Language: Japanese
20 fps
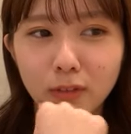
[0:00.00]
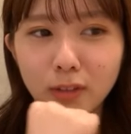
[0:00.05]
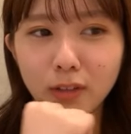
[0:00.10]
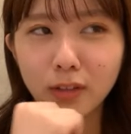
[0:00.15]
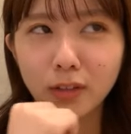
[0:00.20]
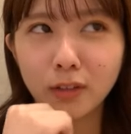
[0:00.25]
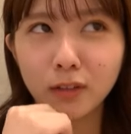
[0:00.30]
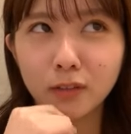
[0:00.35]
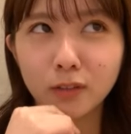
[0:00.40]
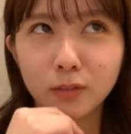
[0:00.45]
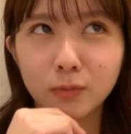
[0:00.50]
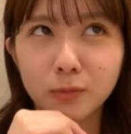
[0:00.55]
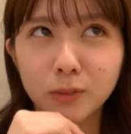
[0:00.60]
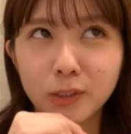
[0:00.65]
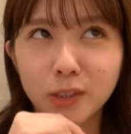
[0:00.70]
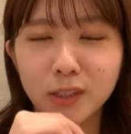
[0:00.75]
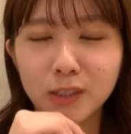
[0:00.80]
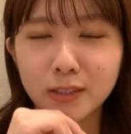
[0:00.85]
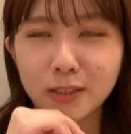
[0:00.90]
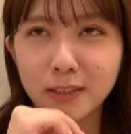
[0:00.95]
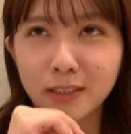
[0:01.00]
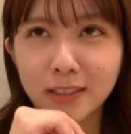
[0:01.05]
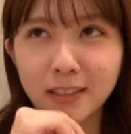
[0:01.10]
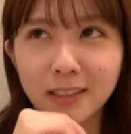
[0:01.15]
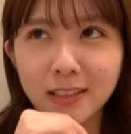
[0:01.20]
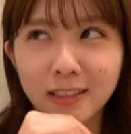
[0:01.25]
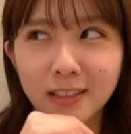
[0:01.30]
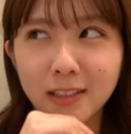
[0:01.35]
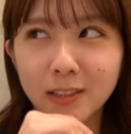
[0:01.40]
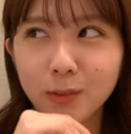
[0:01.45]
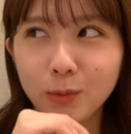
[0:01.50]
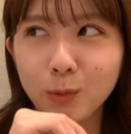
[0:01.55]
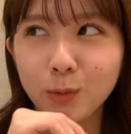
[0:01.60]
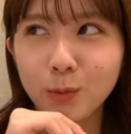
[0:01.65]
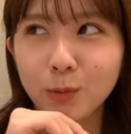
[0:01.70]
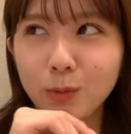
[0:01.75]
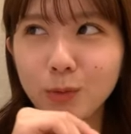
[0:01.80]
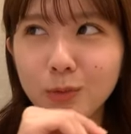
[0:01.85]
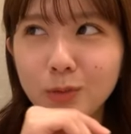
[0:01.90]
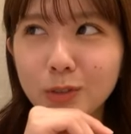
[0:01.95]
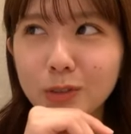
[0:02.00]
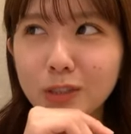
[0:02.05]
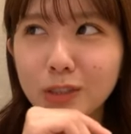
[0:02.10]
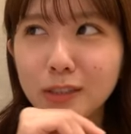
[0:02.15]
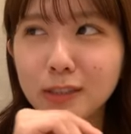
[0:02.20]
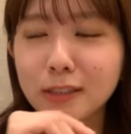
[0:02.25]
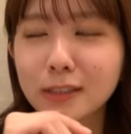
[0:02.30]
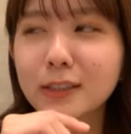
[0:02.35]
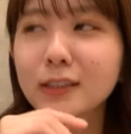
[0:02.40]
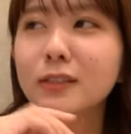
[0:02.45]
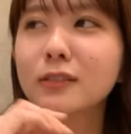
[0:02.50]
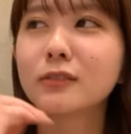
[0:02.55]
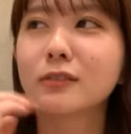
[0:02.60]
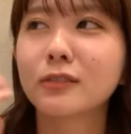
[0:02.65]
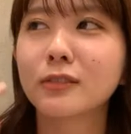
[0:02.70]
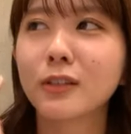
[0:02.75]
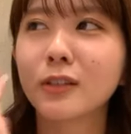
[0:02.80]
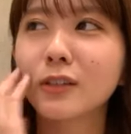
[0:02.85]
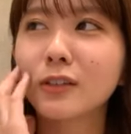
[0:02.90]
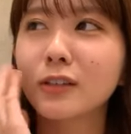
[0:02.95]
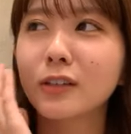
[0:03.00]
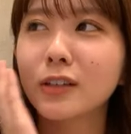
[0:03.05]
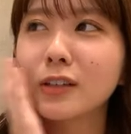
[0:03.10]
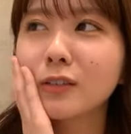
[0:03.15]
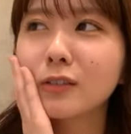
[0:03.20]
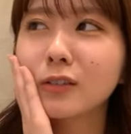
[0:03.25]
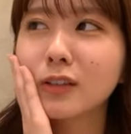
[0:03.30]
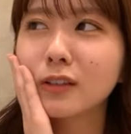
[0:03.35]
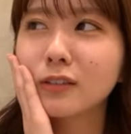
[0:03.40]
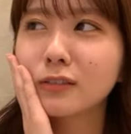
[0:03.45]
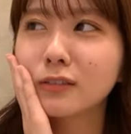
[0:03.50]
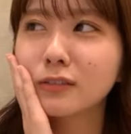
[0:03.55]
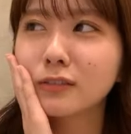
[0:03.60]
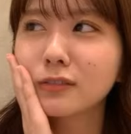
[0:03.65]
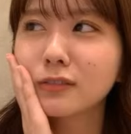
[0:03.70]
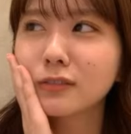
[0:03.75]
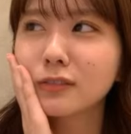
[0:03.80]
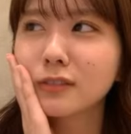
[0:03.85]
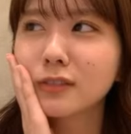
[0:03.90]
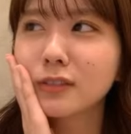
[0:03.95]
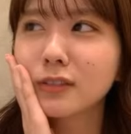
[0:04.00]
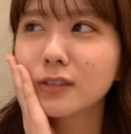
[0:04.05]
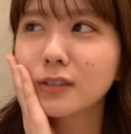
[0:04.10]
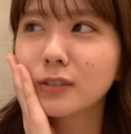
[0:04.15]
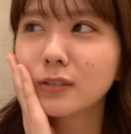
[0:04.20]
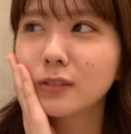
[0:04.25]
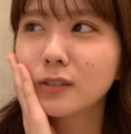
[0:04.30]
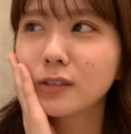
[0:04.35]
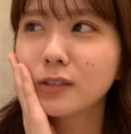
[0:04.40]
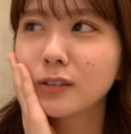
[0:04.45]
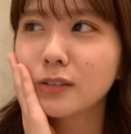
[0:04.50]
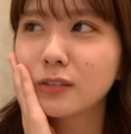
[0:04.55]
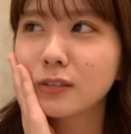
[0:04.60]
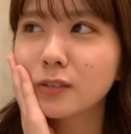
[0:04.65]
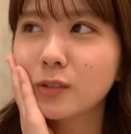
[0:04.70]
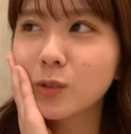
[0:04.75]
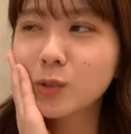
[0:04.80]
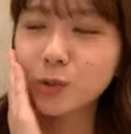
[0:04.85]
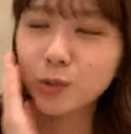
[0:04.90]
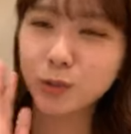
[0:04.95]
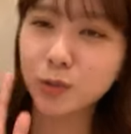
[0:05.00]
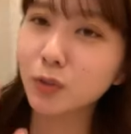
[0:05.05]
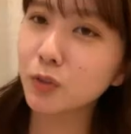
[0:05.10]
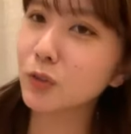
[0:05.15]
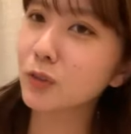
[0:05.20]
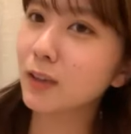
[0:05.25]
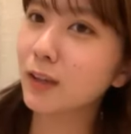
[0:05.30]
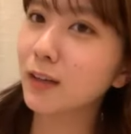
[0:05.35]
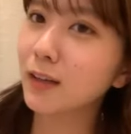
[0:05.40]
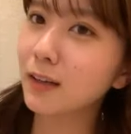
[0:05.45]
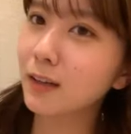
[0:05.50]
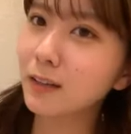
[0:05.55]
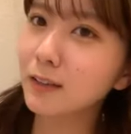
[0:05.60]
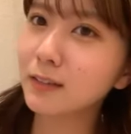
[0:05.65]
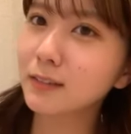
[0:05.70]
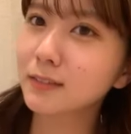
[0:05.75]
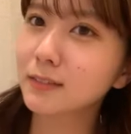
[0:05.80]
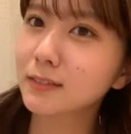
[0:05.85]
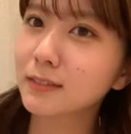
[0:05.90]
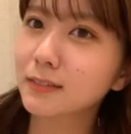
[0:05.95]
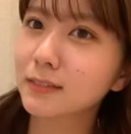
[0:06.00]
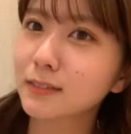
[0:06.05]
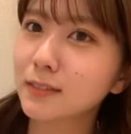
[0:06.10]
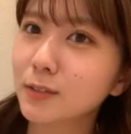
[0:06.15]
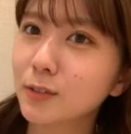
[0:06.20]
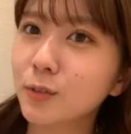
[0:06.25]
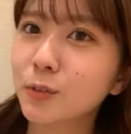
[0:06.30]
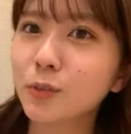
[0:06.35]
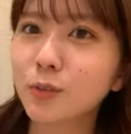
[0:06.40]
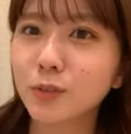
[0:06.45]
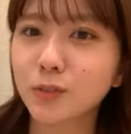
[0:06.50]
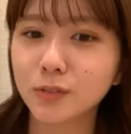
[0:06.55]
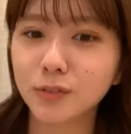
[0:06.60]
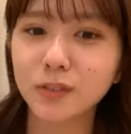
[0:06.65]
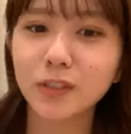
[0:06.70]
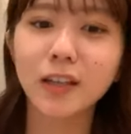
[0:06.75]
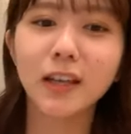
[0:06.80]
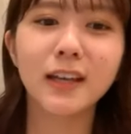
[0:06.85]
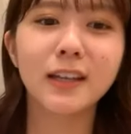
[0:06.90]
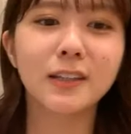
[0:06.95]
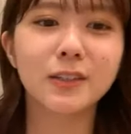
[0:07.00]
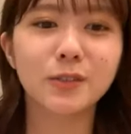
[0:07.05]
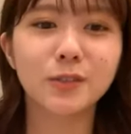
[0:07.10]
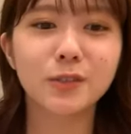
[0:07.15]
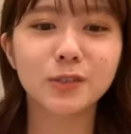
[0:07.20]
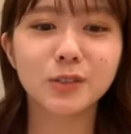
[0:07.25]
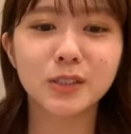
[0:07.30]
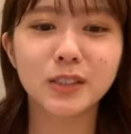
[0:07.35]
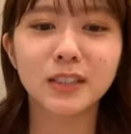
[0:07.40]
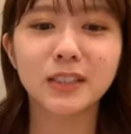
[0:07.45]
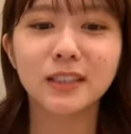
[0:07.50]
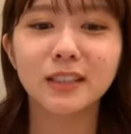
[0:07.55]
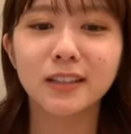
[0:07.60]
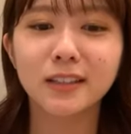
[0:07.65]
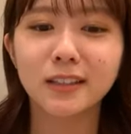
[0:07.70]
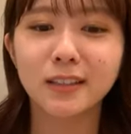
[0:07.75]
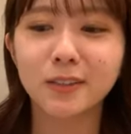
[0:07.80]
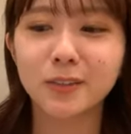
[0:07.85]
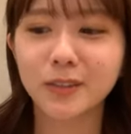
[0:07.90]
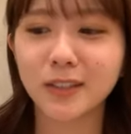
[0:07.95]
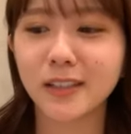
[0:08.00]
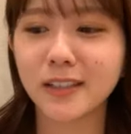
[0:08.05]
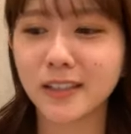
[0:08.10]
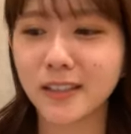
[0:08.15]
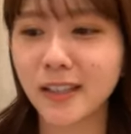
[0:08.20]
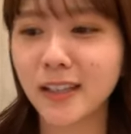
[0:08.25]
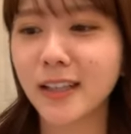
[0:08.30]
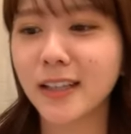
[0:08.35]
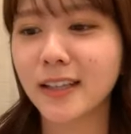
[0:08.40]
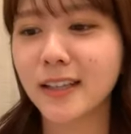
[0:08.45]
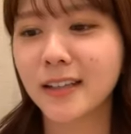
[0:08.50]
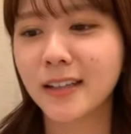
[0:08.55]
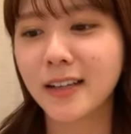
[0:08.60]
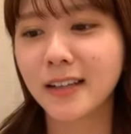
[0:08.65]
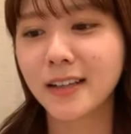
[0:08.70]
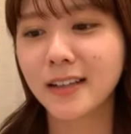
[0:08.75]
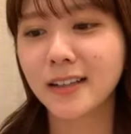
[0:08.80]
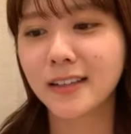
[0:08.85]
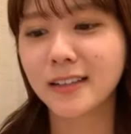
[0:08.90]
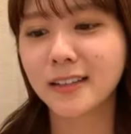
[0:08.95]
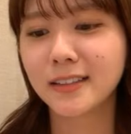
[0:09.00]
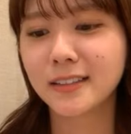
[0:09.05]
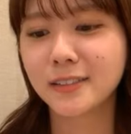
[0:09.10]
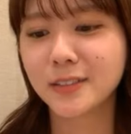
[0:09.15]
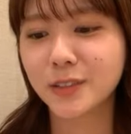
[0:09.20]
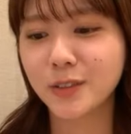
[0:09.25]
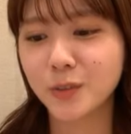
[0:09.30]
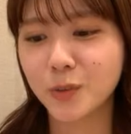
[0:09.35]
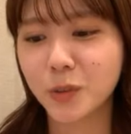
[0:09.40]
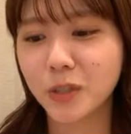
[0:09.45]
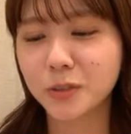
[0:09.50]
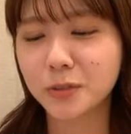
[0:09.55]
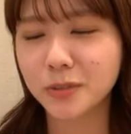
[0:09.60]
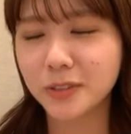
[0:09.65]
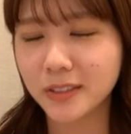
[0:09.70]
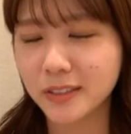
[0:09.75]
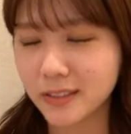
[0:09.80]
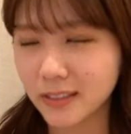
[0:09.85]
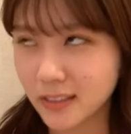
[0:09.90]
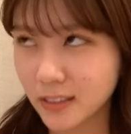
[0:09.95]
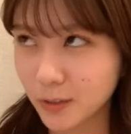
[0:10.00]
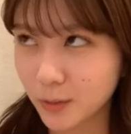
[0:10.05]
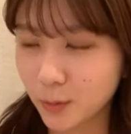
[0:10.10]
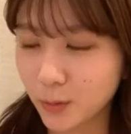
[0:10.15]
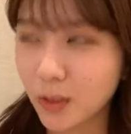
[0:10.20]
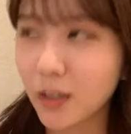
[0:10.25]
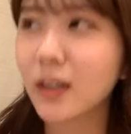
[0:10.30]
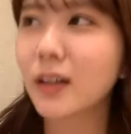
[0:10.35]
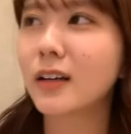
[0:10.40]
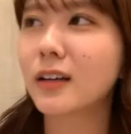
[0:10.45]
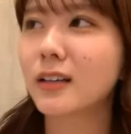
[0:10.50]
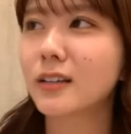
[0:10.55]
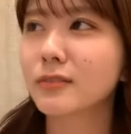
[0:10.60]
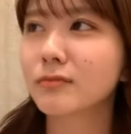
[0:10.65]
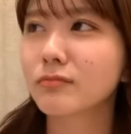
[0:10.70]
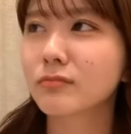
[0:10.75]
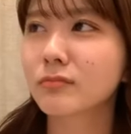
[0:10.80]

言い方難しいけどなんて言うんだろう途中からどんどんエイトを好きになってくれてる人が増えたりとか